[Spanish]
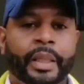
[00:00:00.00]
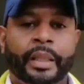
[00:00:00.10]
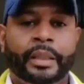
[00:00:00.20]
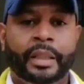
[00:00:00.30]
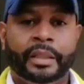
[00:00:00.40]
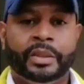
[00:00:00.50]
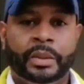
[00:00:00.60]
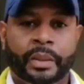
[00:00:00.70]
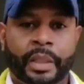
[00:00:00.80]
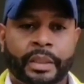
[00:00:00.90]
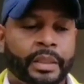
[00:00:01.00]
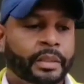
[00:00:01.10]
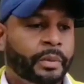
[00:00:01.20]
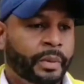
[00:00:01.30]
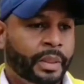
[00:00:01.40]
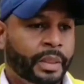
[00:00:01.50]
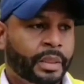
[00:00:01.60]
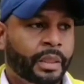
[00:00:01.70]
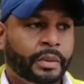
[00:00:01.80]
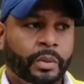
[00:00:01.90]
direccionar estas viviendas
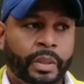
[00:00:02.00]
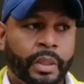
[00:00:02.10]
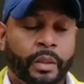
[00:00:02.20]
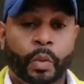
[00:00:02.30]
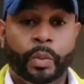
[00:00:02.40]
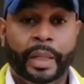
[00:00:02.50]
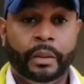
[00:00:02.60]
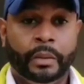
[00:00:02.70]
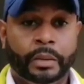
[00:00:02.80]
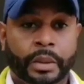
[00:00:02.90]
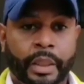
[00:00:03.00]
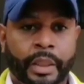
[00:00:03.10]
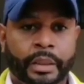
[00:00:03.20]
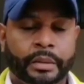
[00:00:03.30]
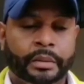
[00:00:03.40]
en la zona rural costera.